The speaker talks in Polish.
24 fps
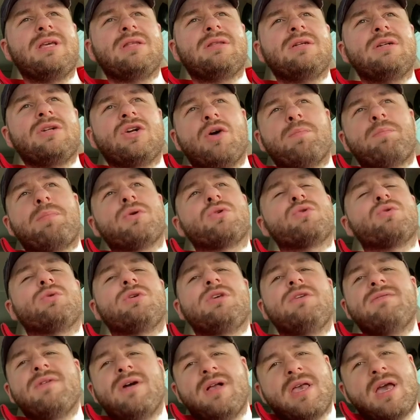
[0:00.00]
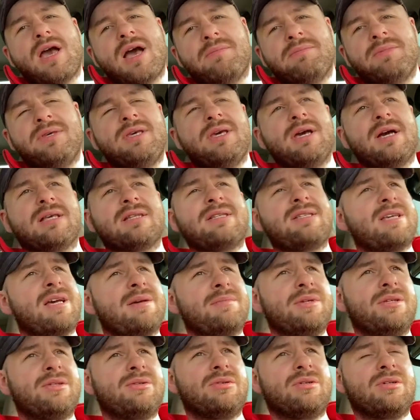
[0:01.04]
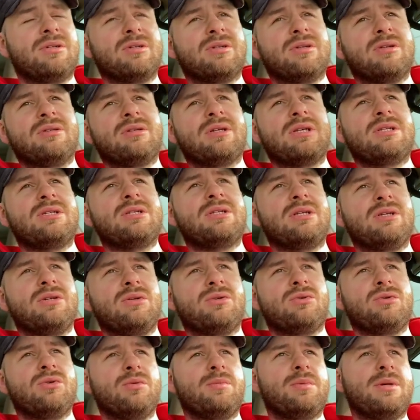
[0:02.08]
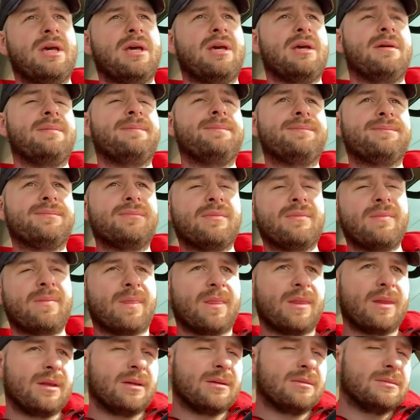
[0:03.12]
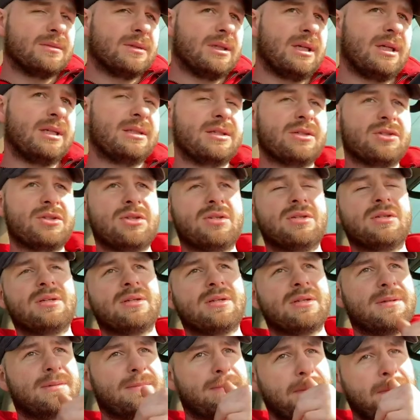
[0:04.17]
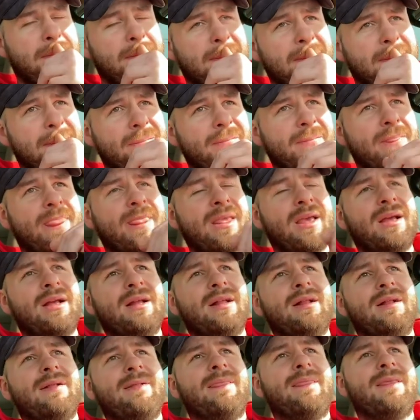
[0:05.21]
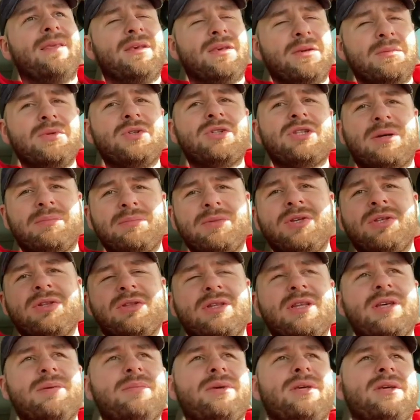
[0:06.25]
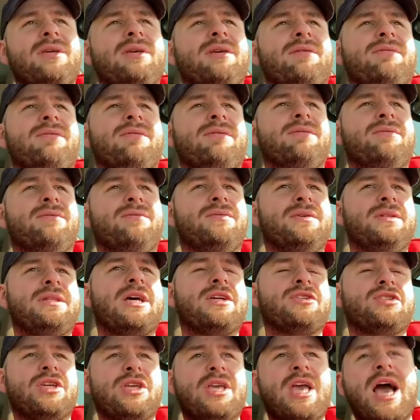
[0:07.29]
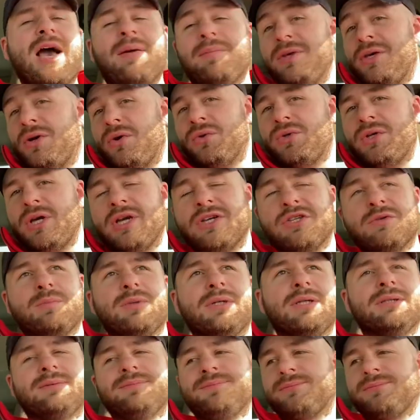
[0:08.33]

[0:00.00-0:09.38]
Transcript: tylko poszukiwaniami i akcjami, które oglądacie na YouTubie, ale też e, jakimiś tam innymi wydarzeniami chociażby.